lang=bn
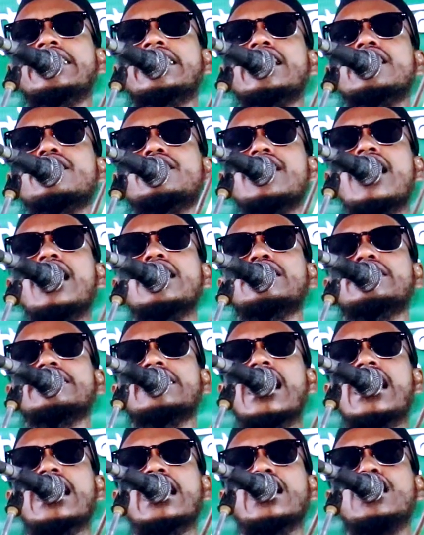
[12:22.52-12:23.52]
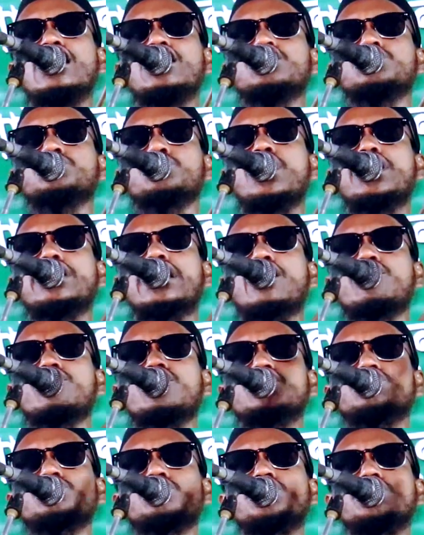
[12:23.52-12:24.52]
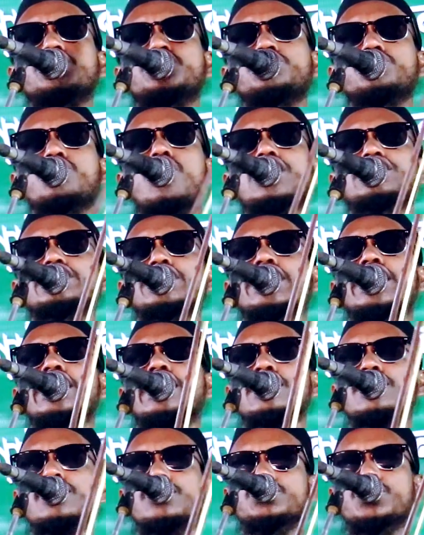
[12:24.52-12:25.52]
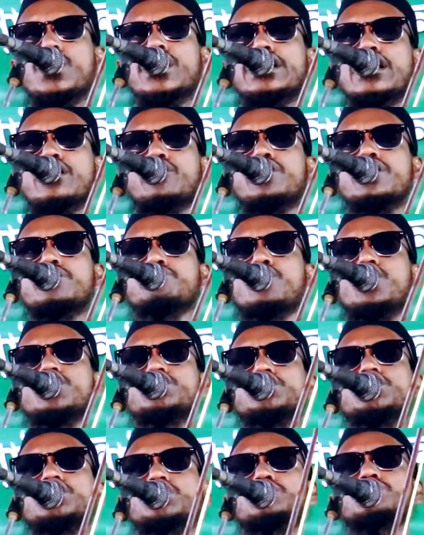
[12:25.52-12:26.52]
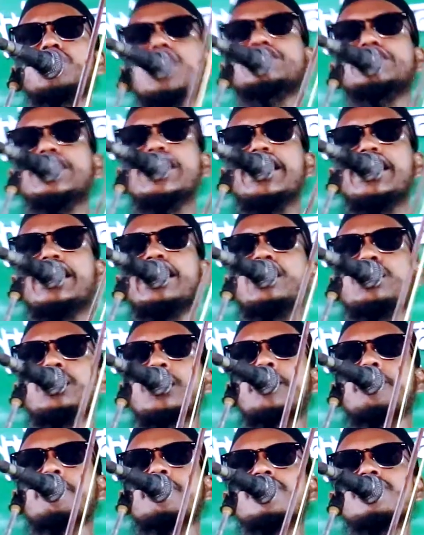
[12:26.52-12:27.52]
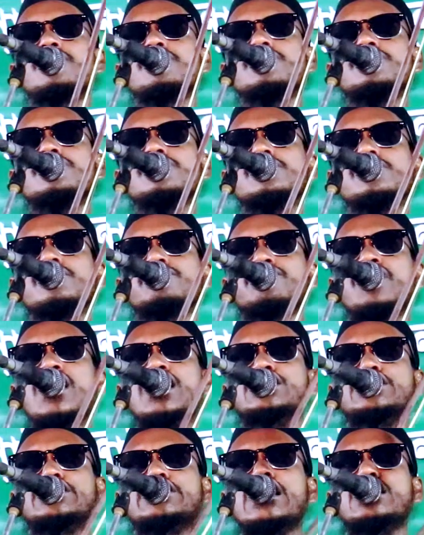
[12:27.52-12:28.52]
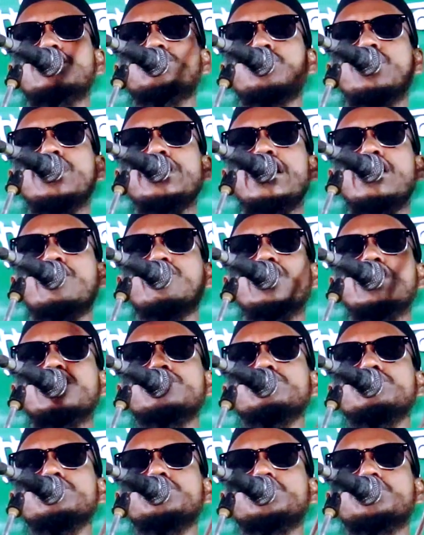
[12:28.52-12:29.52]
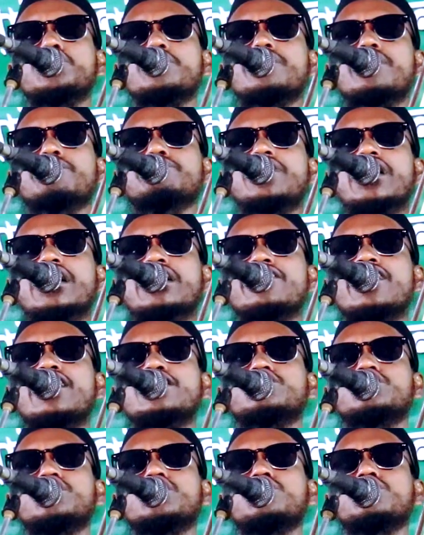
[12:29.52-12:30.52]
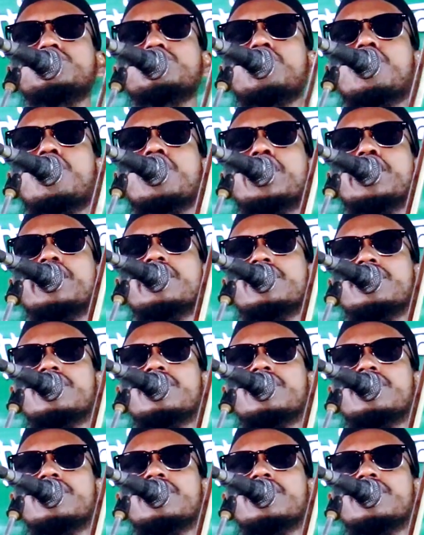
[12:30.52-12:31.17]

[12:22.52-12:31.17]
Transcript: এক একটা আত্মার ছয়টা করে চরিত্র আছে ছয়টা করে বৈশিষ্ট্য আছে পাঁচটার ছয়টা করে যদি স্বভাব থাকে পাঁচ ছয় কত হয়